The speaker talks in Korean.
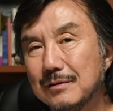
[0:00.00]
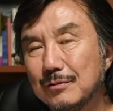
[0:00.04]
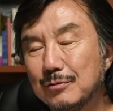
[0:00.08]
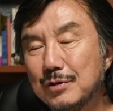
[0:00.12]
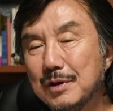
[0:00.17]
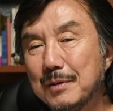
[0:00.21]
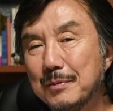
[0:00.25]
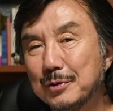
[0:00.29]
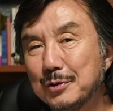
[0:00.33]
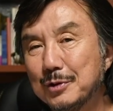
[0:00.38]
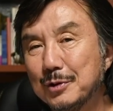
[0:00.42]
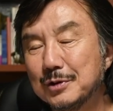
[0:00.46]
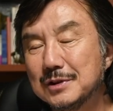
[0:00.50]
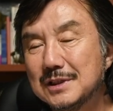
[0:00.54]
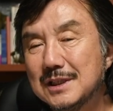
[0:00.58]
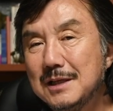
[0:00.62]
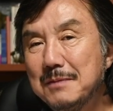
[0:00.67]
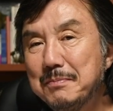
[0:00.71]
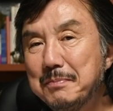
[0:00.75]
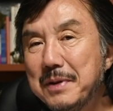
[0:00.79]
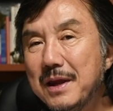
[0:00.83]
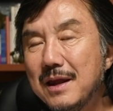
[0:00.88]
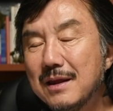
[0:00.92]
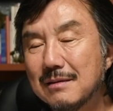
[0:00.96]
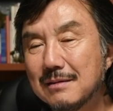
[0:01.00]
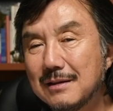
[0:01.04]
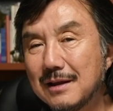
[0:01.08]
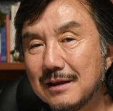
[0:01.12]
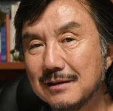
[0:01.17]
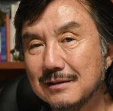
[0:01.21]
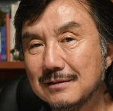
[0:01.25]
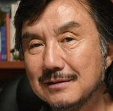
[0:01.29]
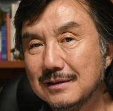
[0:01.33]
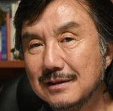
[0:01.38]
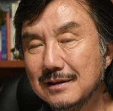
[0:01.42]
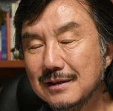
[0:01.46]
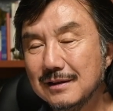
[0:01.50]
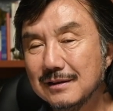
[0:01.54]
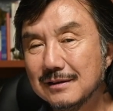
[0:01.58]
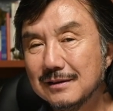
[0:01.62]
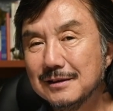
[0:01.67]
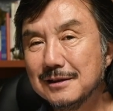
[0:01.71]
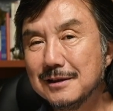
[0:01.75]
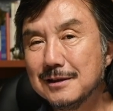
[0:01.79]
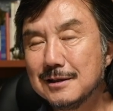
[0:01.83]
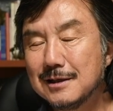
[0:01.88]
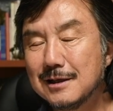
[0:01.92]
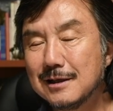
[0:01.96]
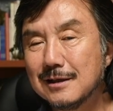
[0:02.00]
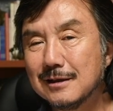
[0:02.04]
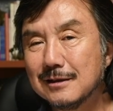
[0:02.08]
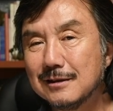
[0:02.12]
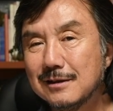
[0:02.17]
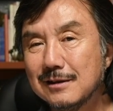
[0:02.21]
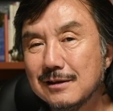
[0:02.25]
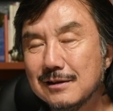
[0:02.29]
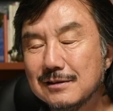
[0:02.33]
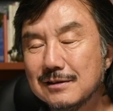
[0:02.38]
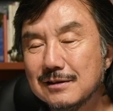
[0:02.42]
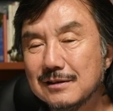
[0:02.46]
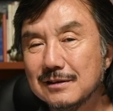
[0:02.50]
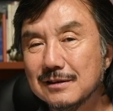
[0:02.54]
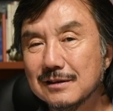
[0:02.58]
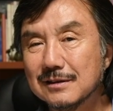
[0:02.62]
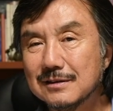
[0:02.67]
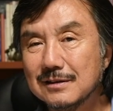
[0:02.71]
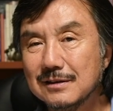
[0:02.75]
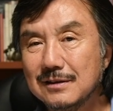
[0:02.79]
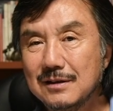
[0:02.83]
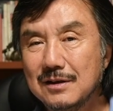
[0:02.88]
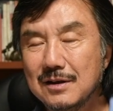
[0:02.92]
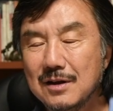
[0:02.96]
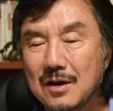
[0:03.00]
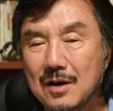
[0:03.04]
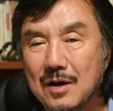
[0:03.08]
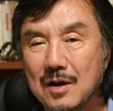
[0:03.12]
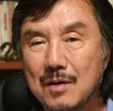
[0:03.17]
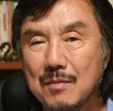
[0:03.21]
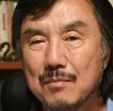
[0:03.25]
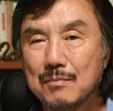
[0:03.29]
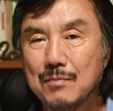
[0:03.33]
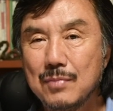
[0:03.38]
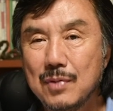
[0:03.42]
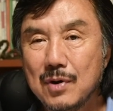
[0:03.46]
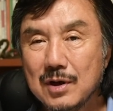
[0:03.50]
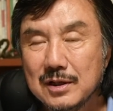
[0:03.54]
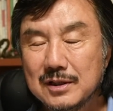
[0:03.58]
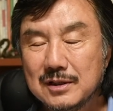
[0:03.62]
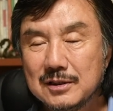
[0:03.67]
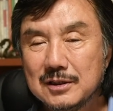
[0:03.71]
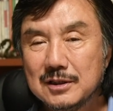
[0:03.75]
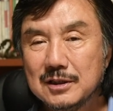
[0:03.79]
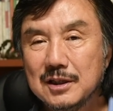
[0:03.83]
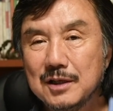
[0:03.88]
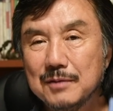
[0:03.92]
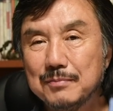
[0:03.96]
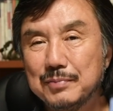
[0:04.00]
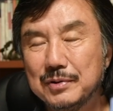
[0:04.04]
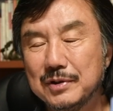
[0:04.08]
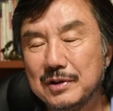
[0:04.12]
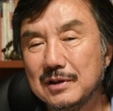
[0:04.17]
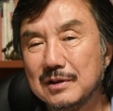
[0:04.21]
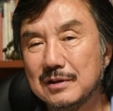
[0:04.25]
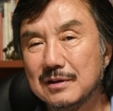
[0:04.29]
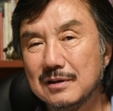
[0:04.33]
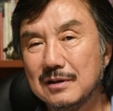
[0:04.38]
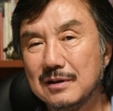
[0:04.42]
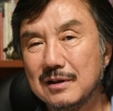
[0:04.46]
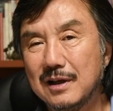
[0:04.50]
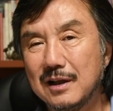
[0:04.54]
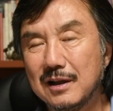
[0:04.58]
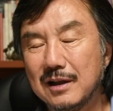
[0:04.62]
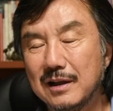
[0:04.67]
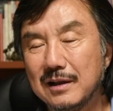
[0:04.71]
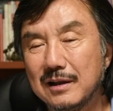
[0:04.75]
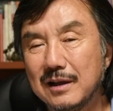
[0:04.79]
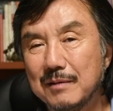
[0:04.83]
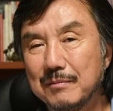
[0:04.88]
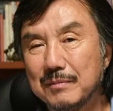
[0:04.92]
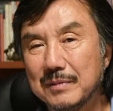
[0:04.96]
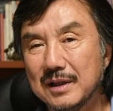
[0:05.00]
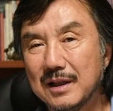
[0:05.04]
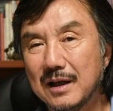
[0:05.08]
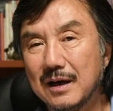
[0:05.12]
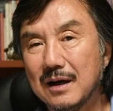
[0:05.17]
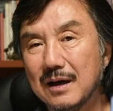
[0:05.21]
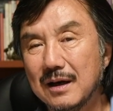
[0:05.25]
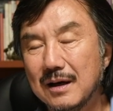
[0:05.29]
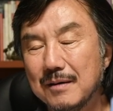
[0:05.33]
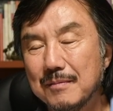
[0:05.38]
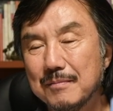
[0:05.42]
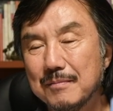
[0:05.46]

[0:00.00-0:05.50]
우리가 보통 실패했다든지 그렇게 생각되어지는 것을 멋지게 프린트를 해냅니다.